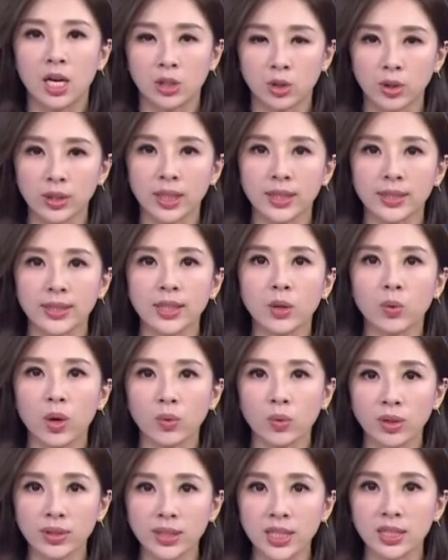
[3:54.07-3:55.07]
说垦丁的
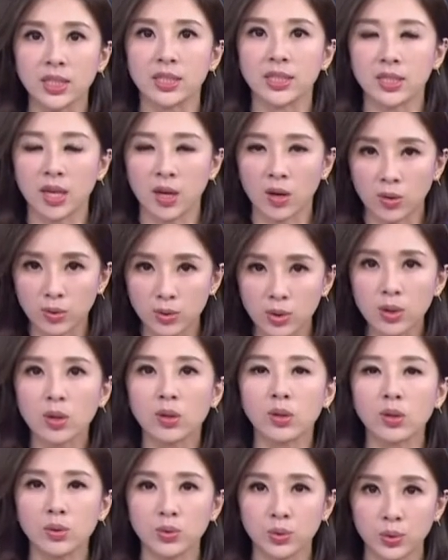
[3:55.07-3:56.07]
观光业者早
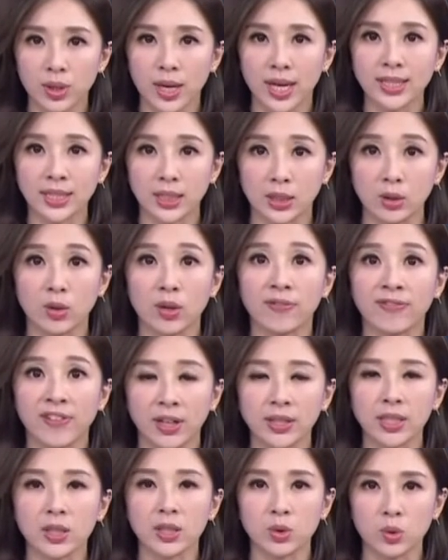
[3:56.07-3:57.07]
就陆续来启动了
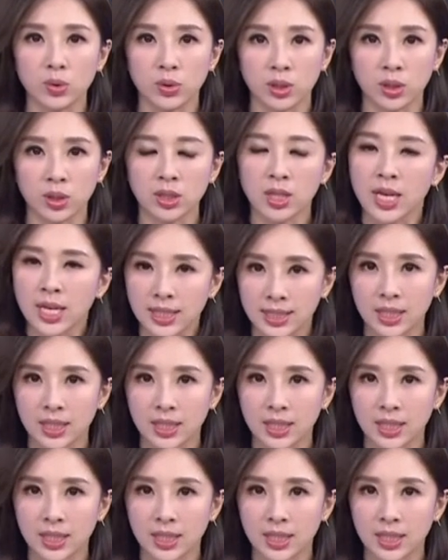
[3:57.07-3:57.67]
防疫措施，